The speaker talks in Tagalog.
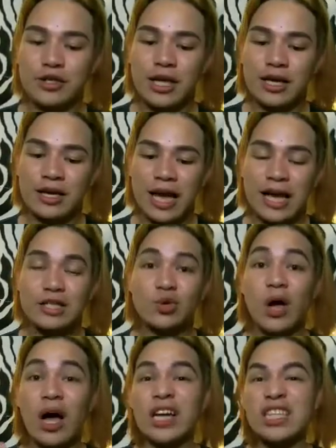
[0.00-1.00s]
So ayan guys,
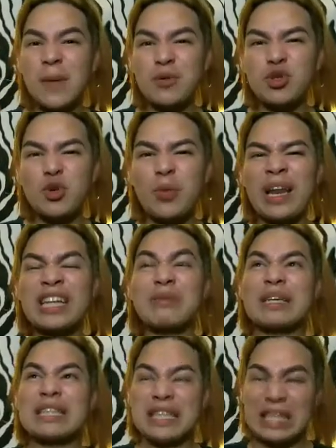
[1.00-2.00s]
so kakatapos ko
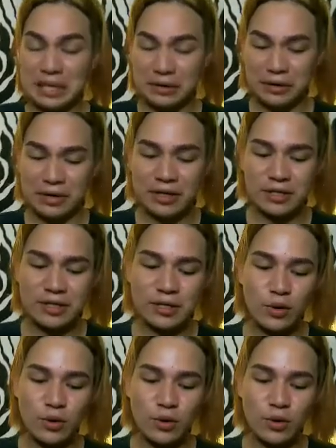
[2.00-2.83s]
palang mag-dinner.